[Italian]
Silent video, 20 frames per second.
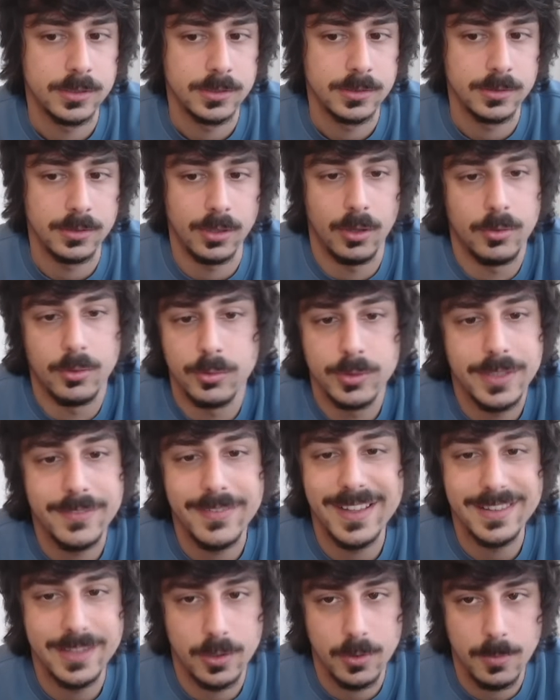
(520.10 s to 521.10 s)
No, non
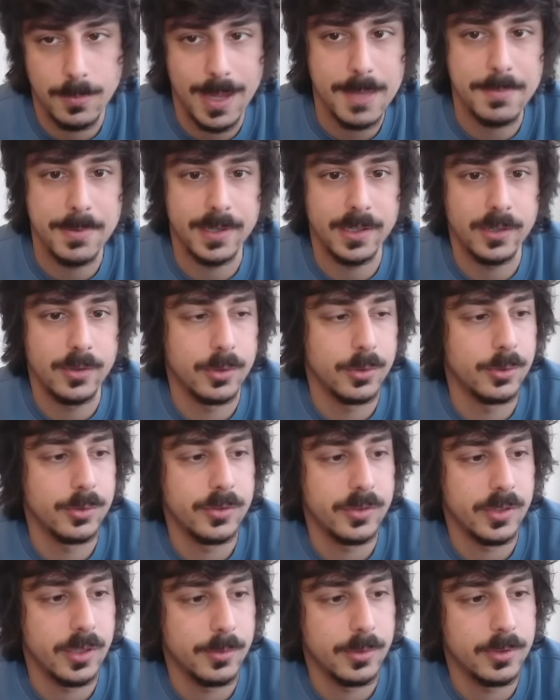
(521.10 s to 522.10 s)
diventano mai
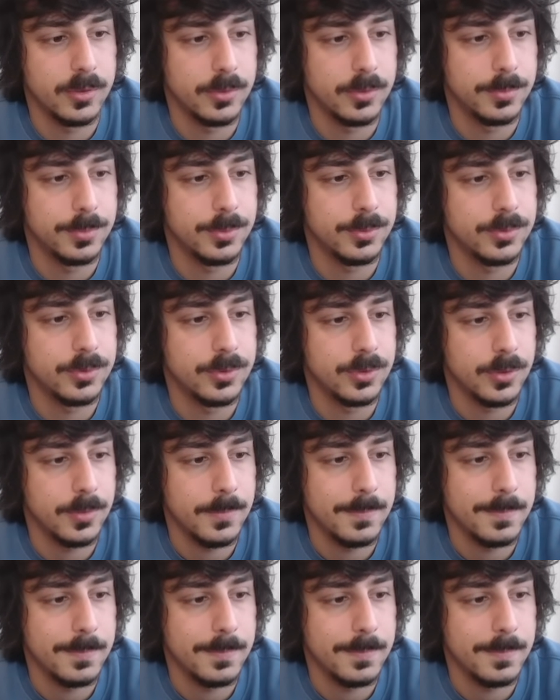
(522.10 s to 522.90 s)
pericolosi, è quello il punto.